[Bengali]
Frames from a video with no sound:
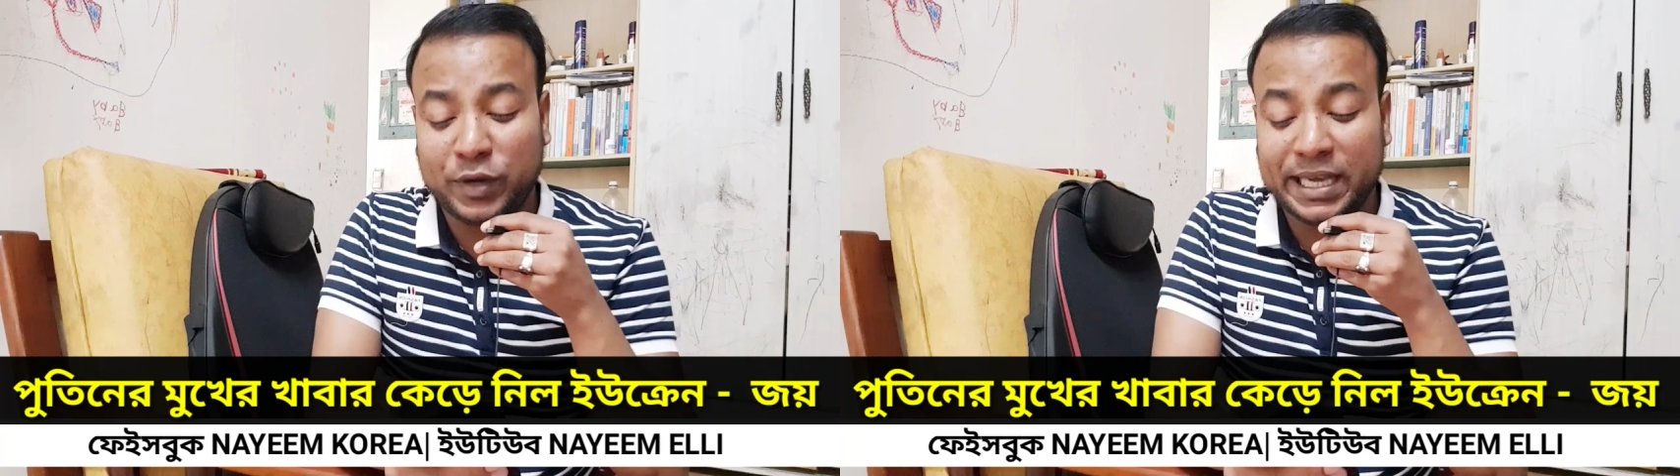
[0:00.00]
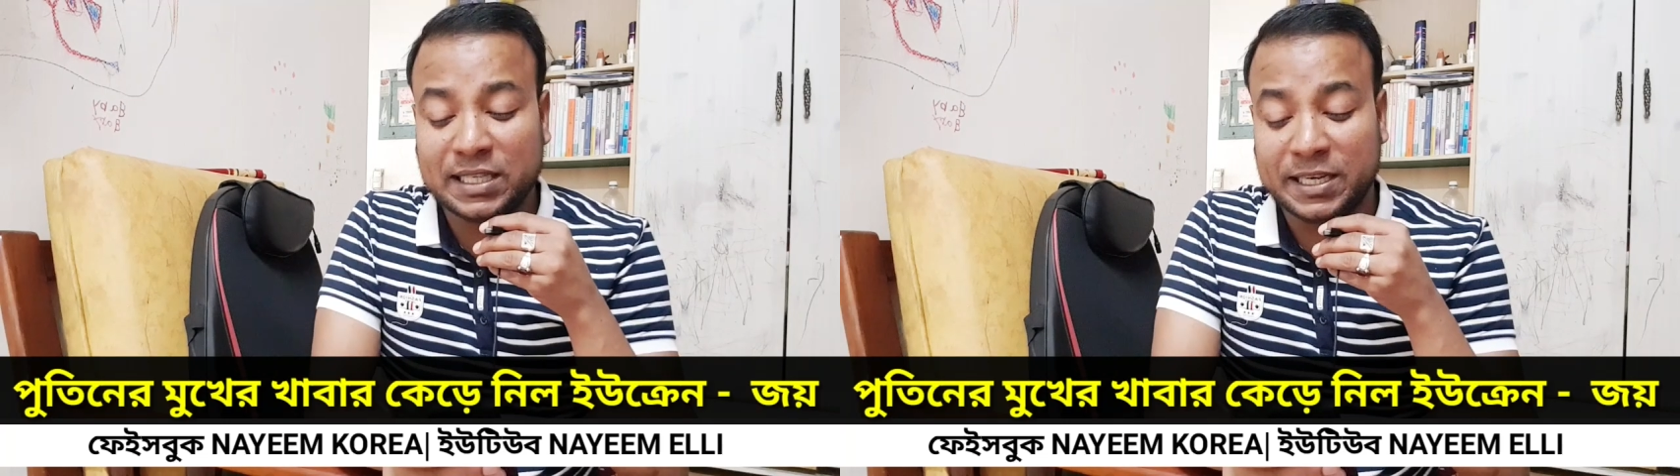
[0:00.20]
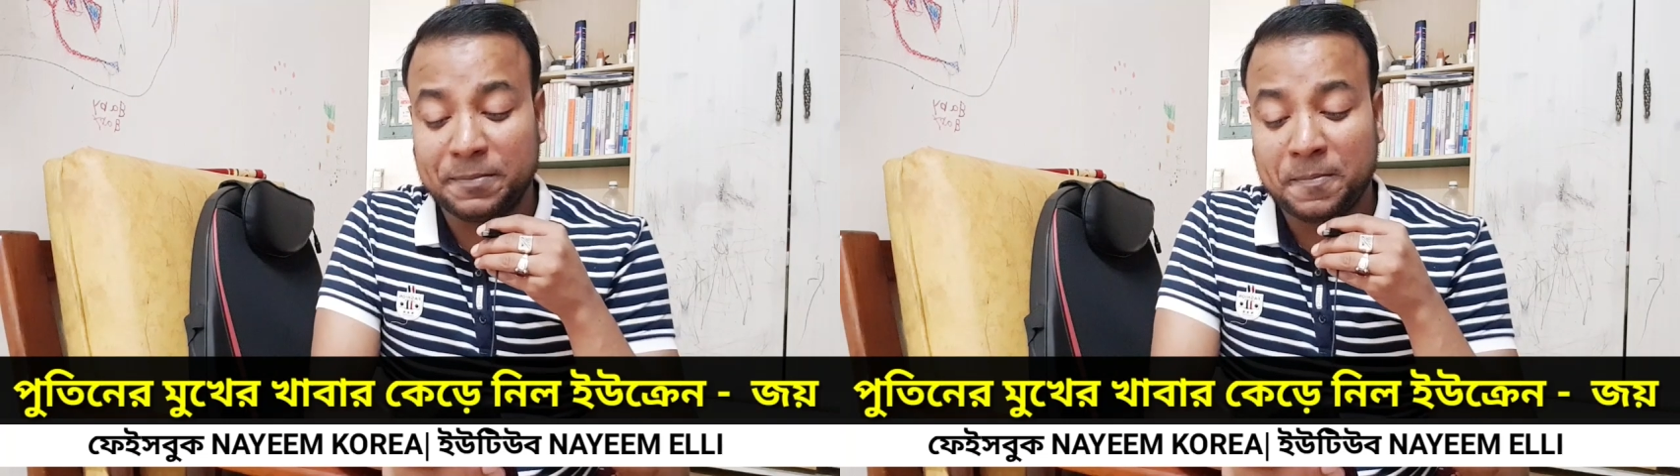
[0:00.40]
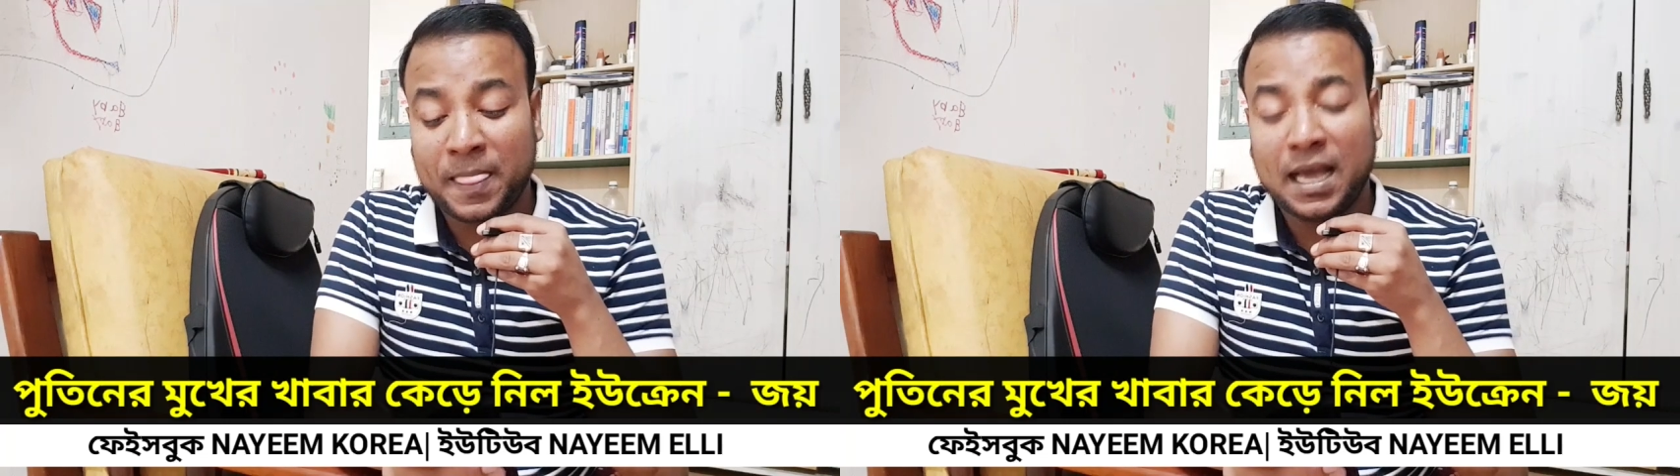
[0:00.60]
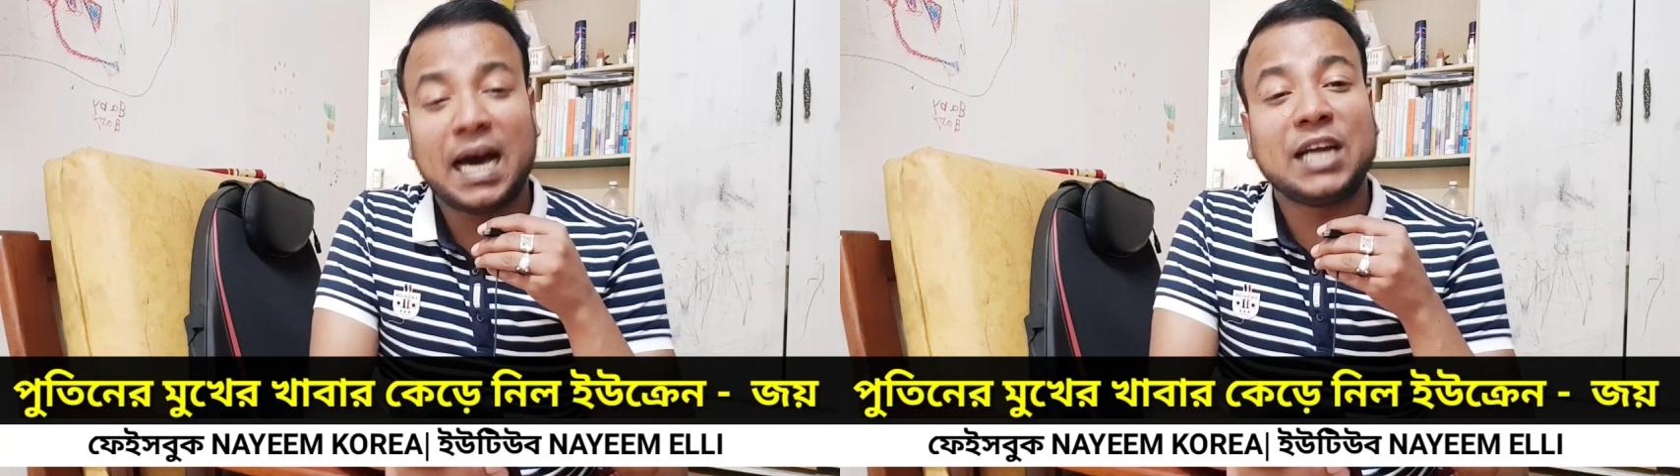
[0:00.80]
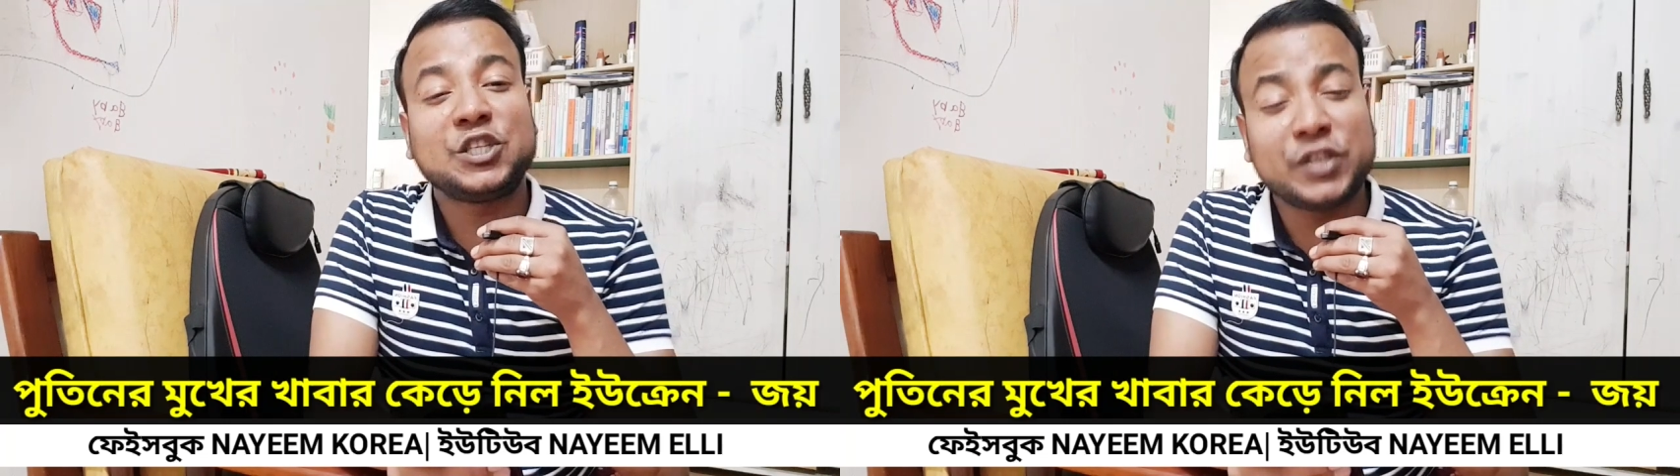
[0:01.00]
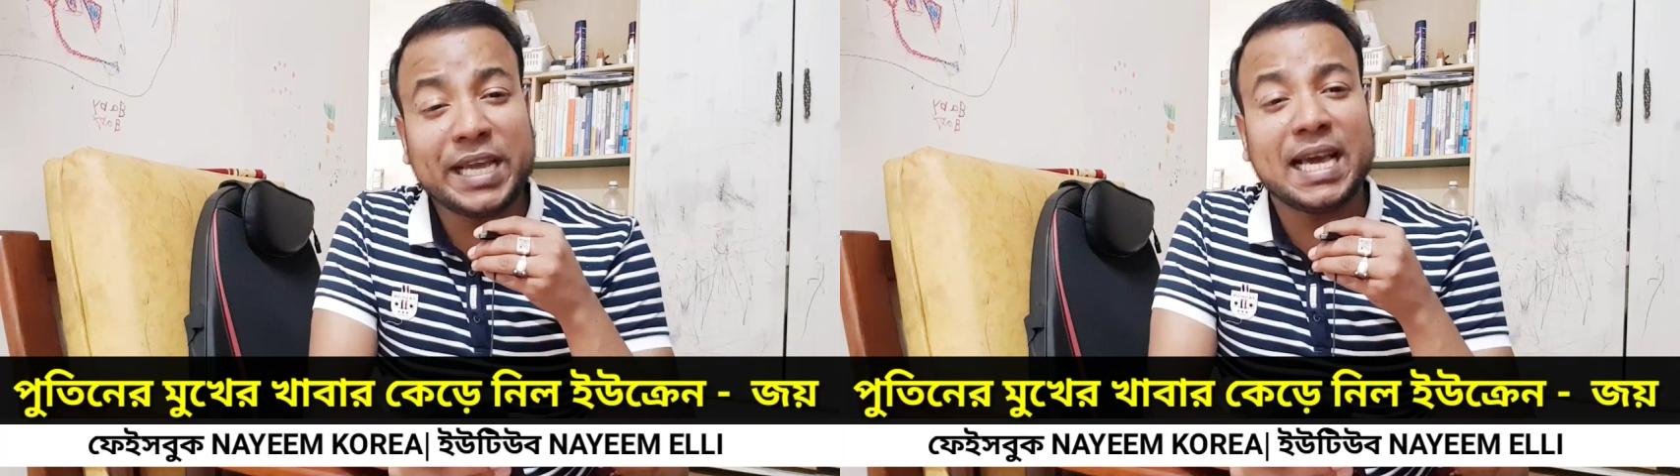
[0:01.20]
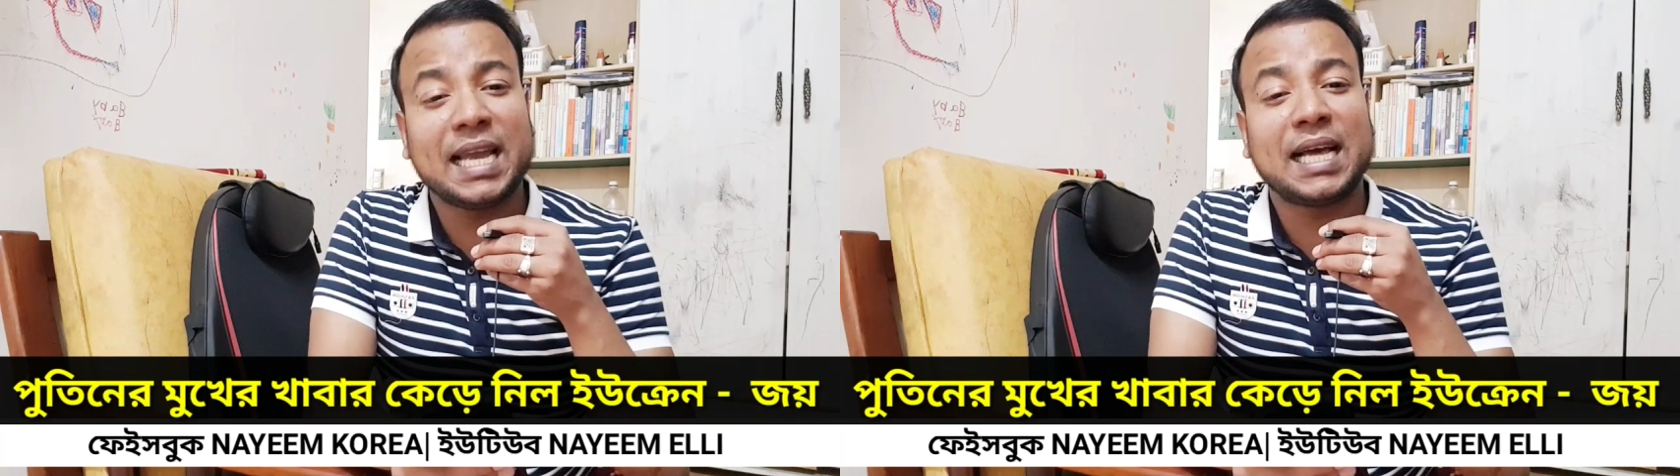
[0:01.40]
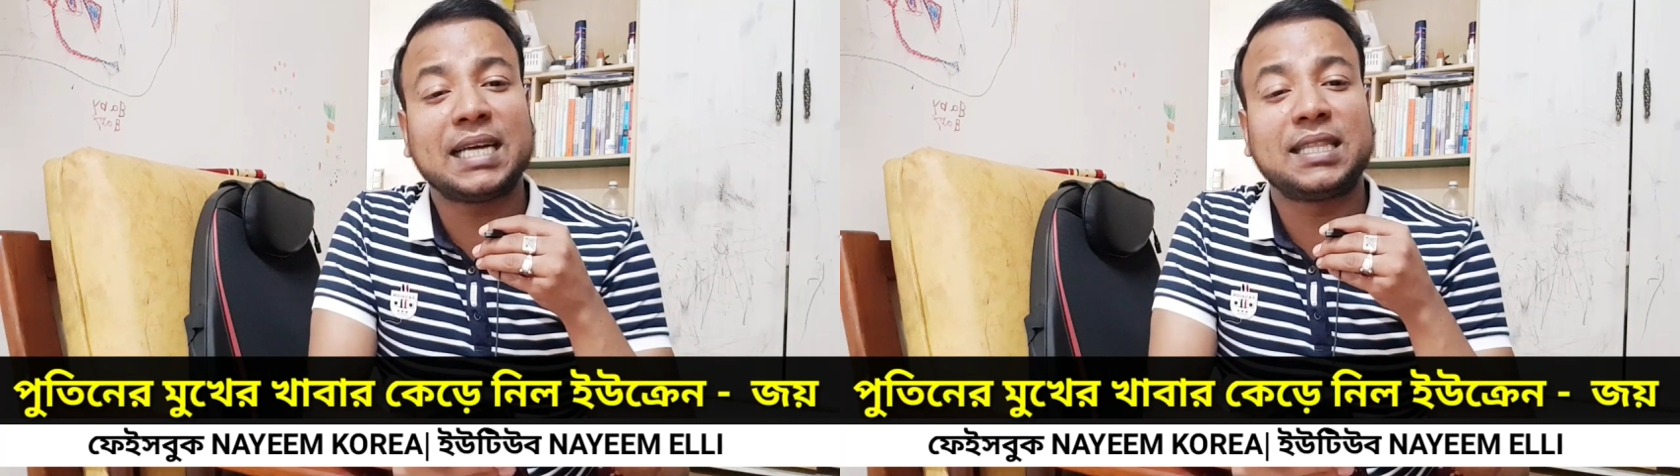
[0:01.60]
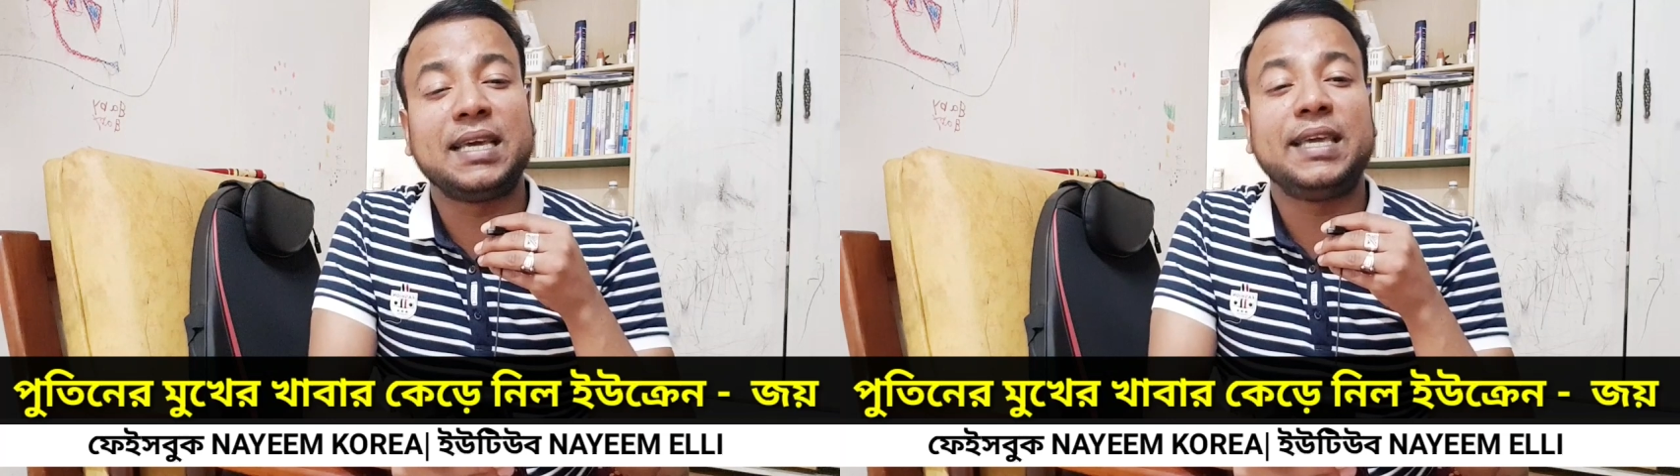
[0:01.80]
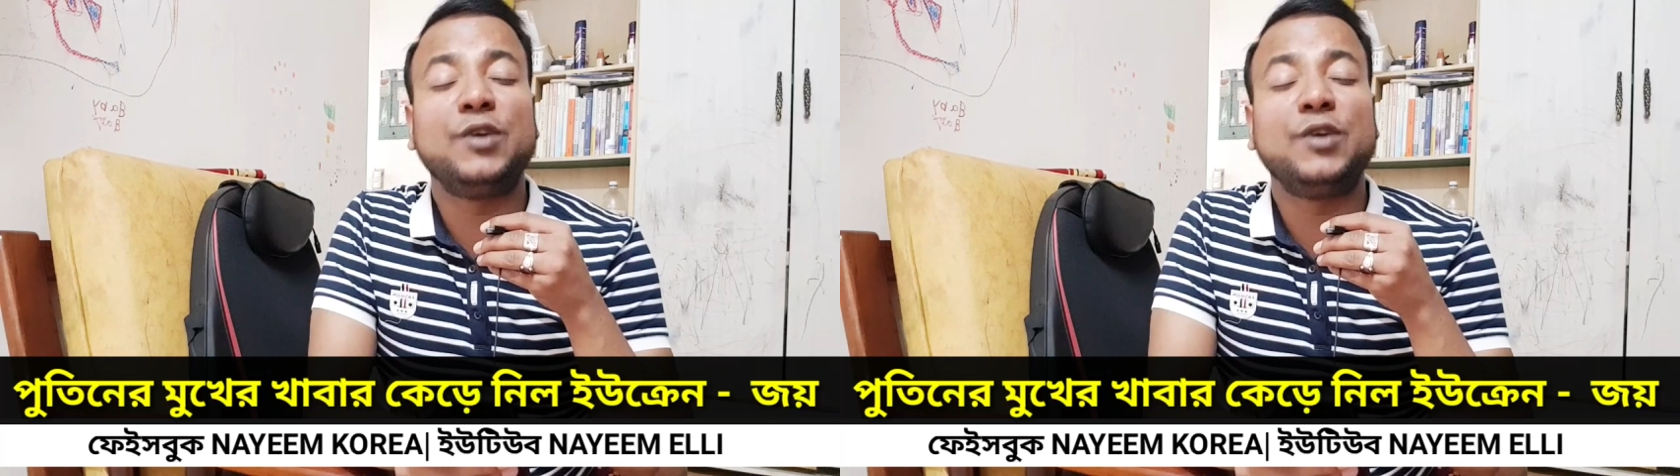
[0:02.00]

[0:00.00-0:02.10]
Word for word: গিয়েছে আর সেই এলাকাতে